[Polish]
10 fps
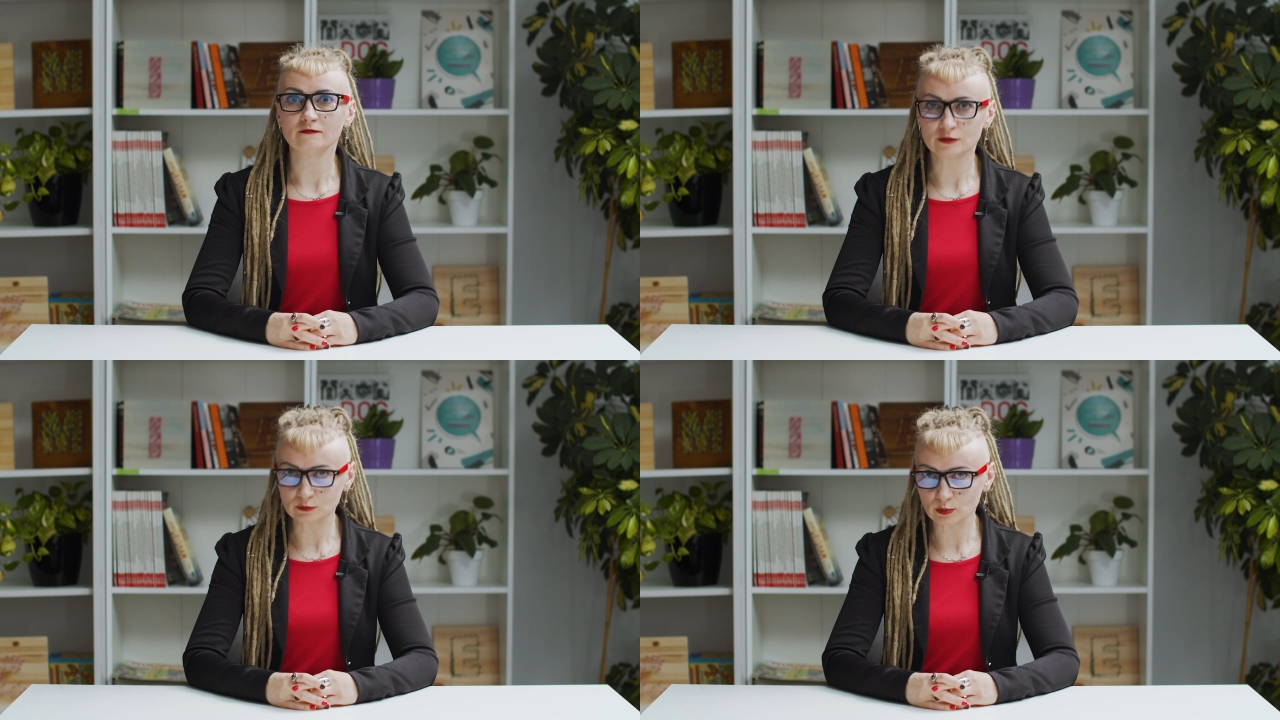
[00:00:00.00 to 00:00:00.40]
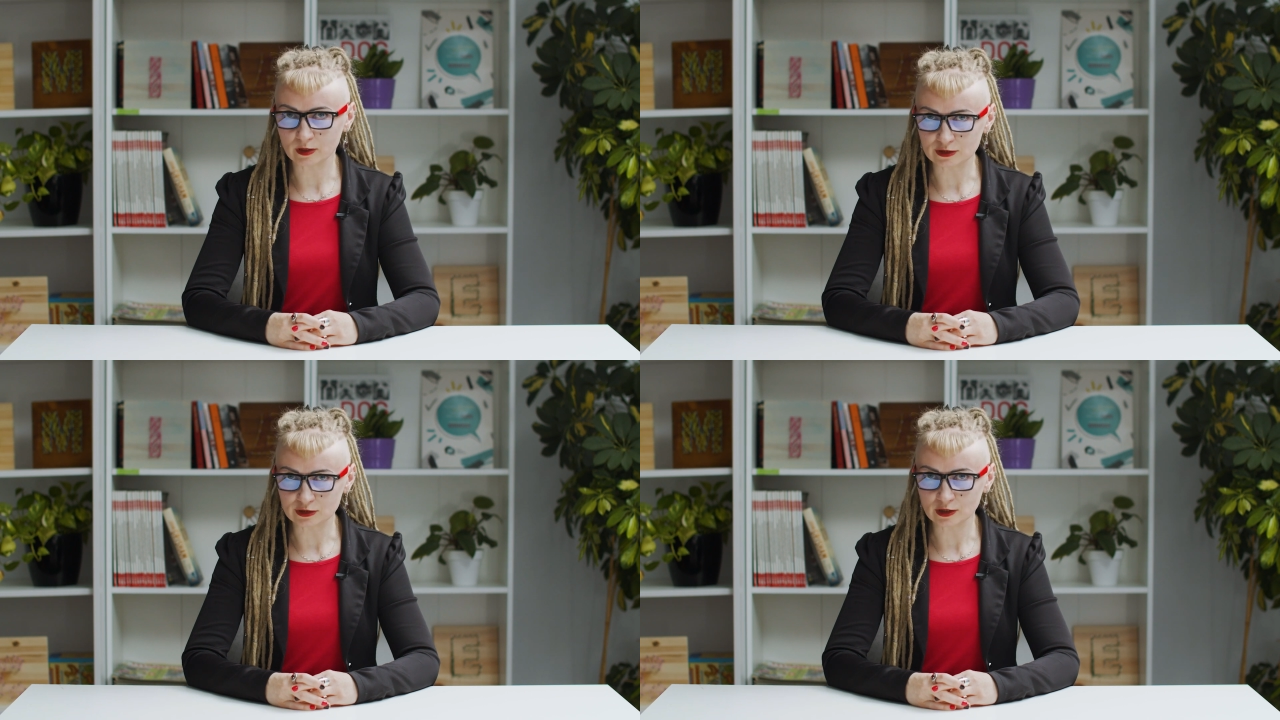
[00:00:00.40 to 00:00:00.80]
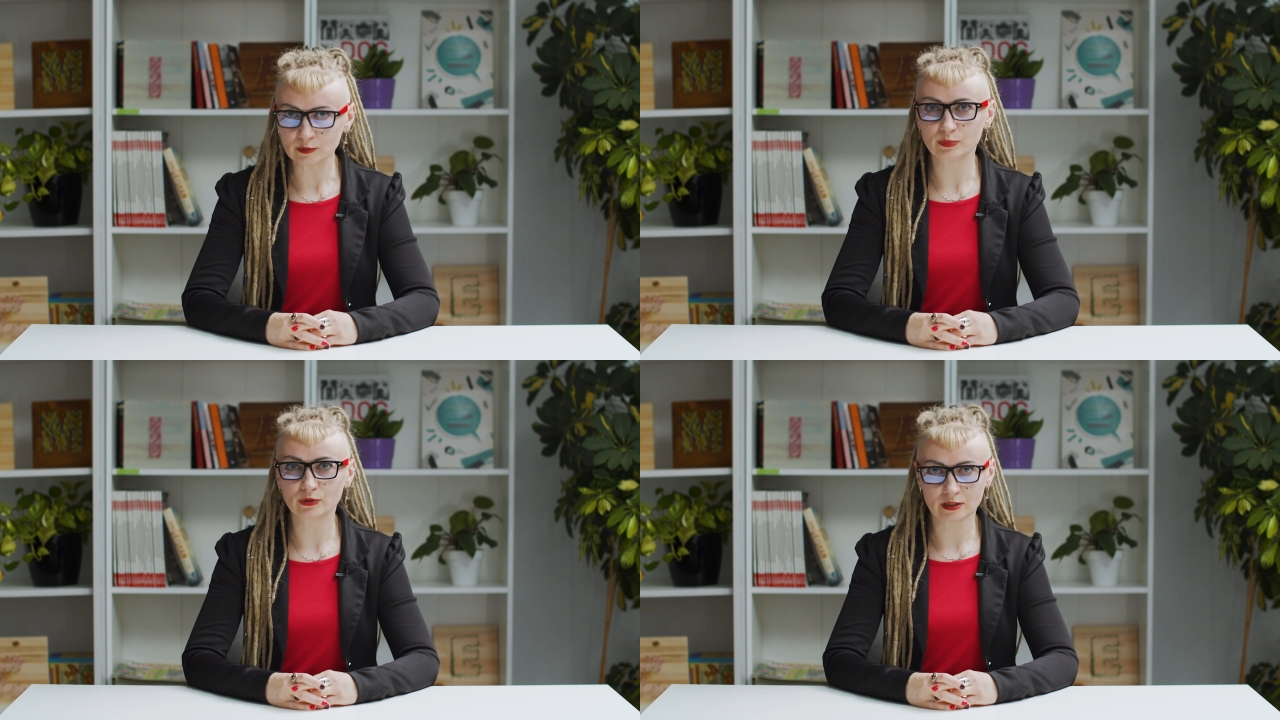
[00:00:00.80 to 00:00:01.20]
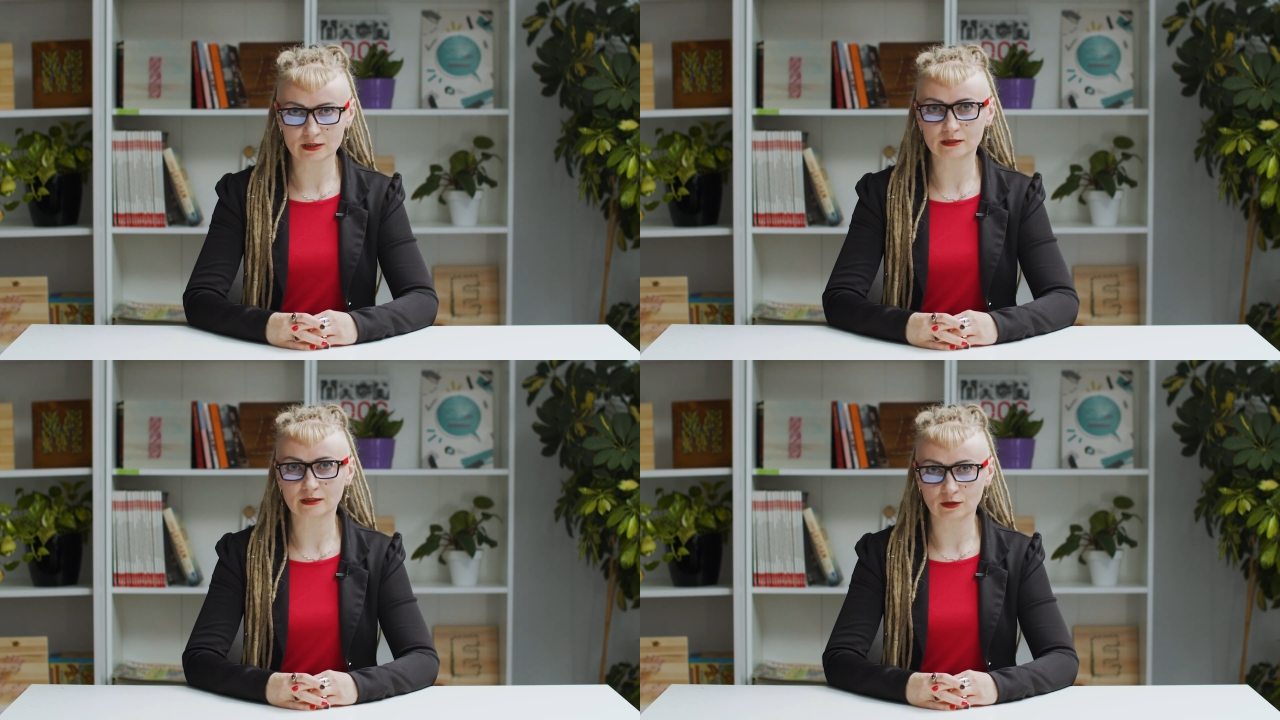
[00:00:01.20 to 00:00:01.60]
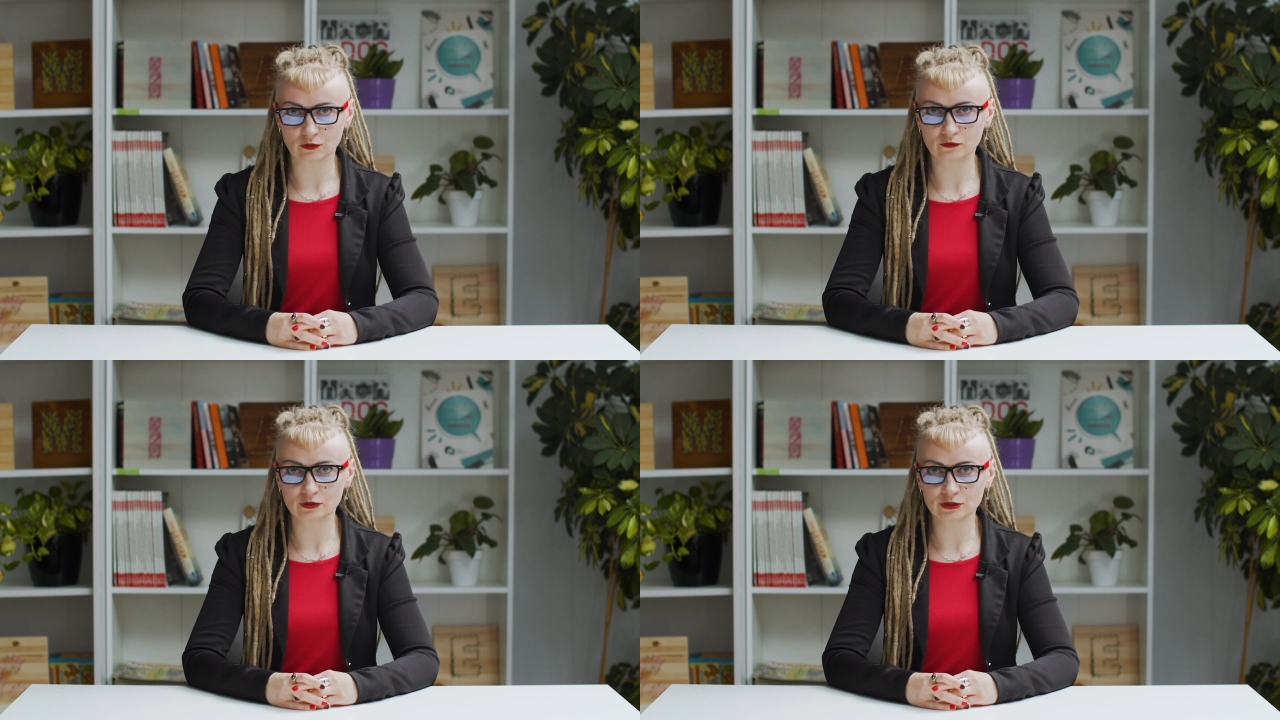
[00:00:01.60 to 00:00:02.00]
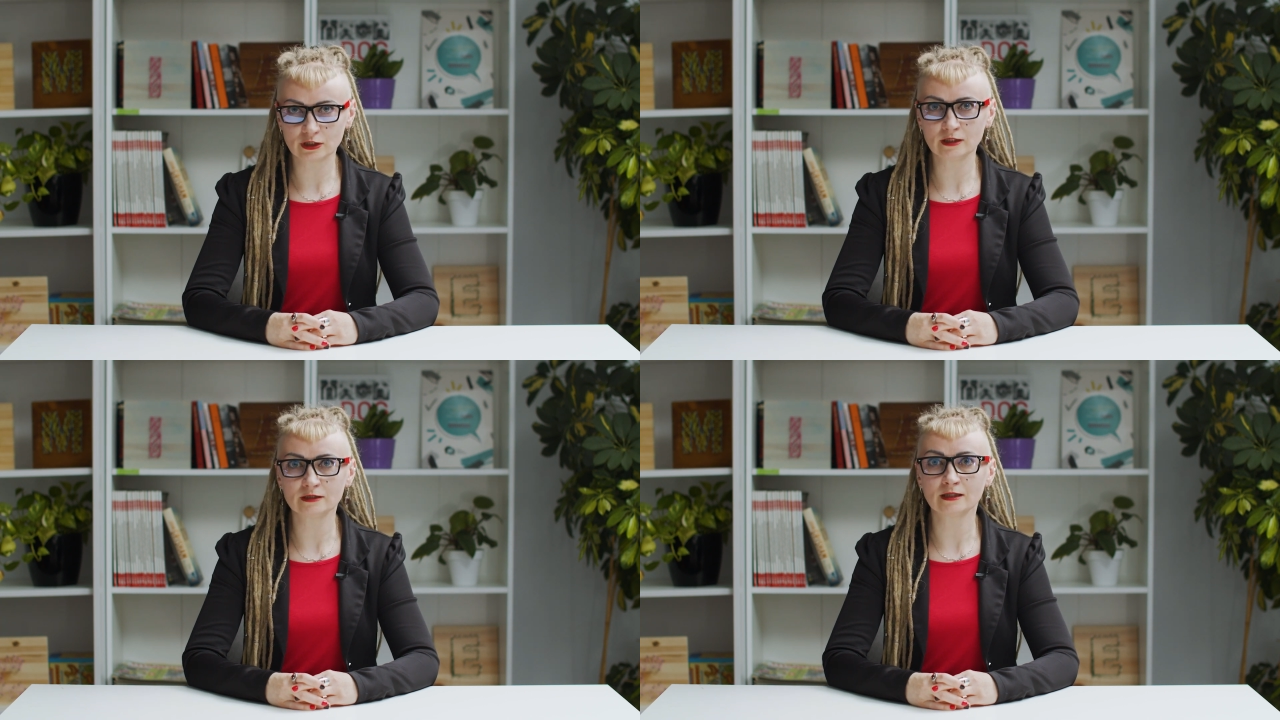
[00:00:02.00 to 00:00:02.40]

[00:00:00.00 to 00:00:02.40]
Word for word: W tym momencie pora zastanowić się